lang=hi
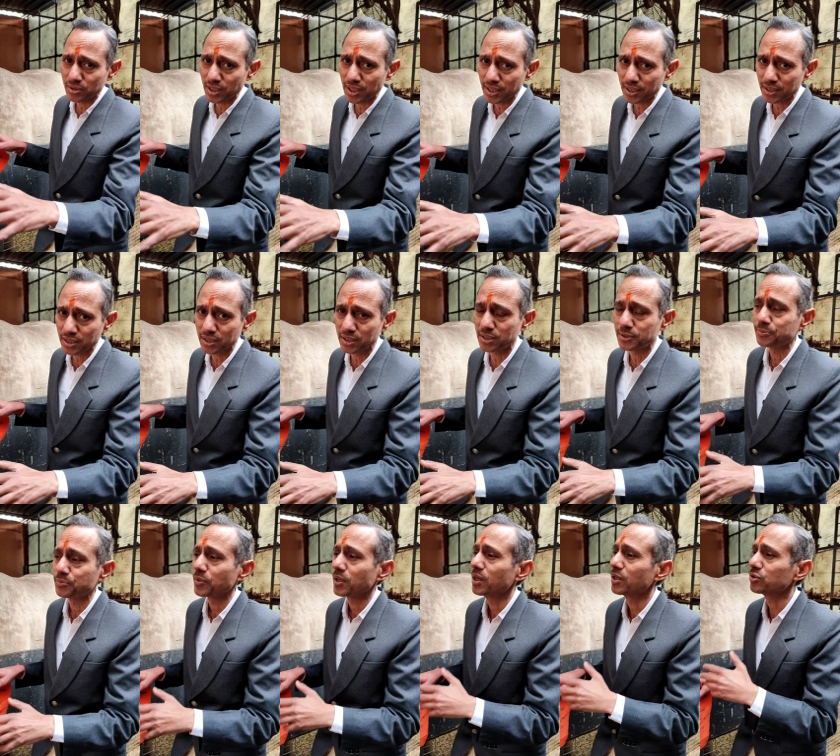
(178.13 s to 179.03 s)
एक
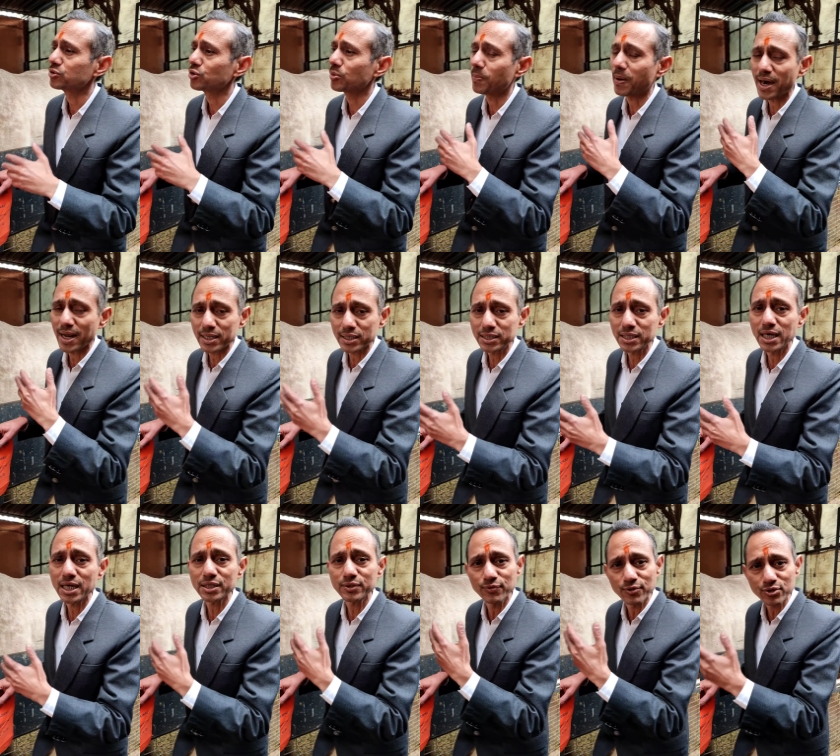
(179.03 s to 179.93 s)
जो भारत की
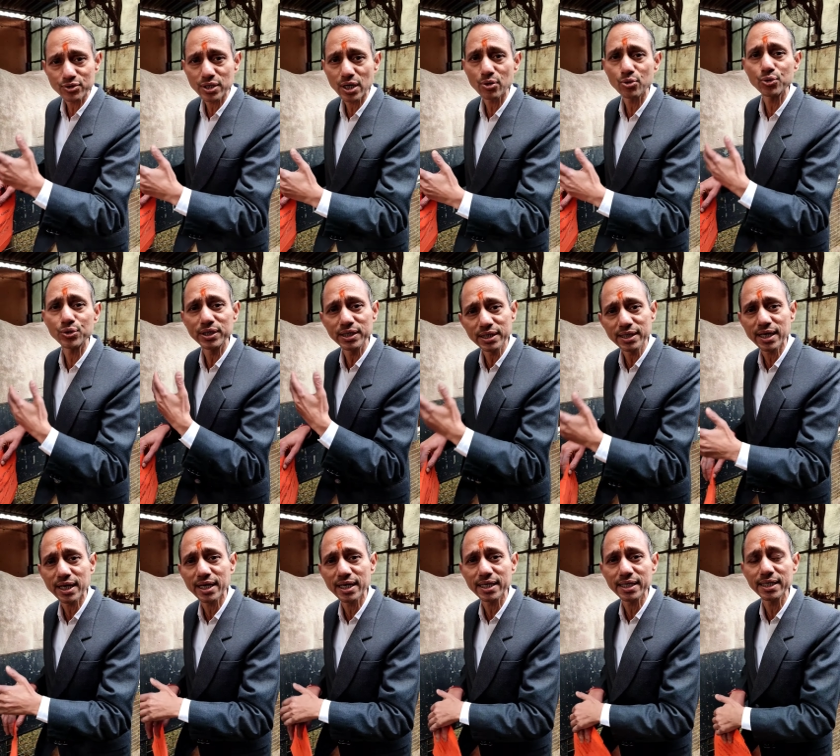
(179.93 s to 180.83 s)
अर्थव्यवस्था को ठीक
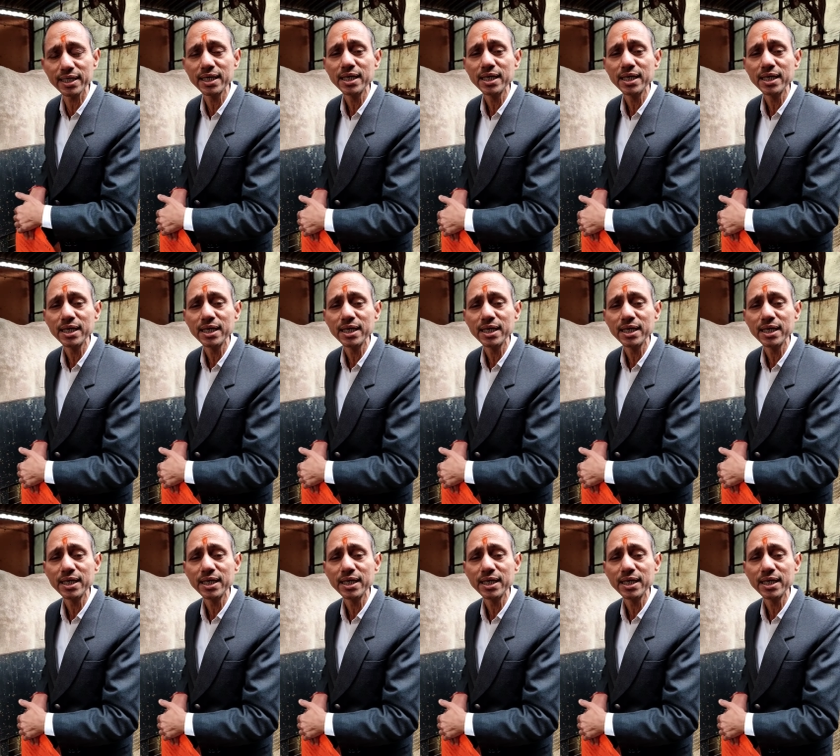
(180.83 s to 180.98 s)
करने की